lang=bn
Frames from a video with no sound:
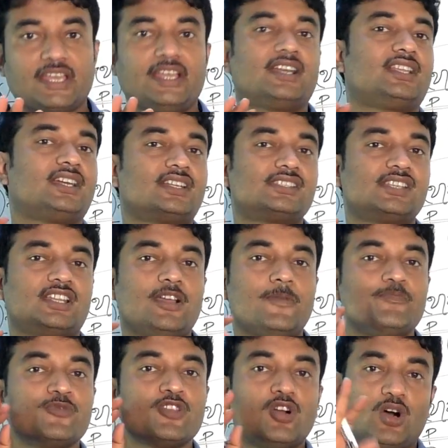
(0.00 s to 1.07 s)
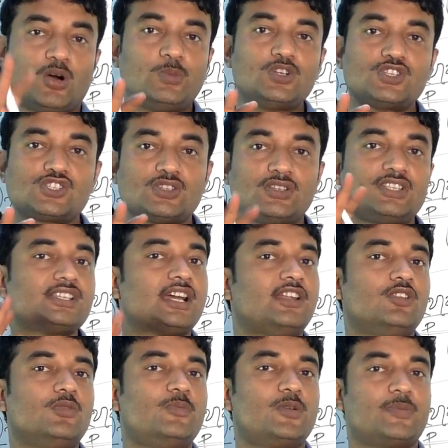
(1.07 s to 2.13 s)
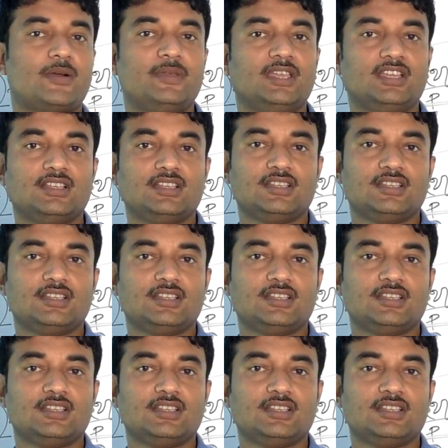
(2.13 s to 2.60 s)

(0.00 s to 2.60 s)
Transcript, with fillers: জায়গা থাকছে না অবশ্যই চার নম্বর পাবে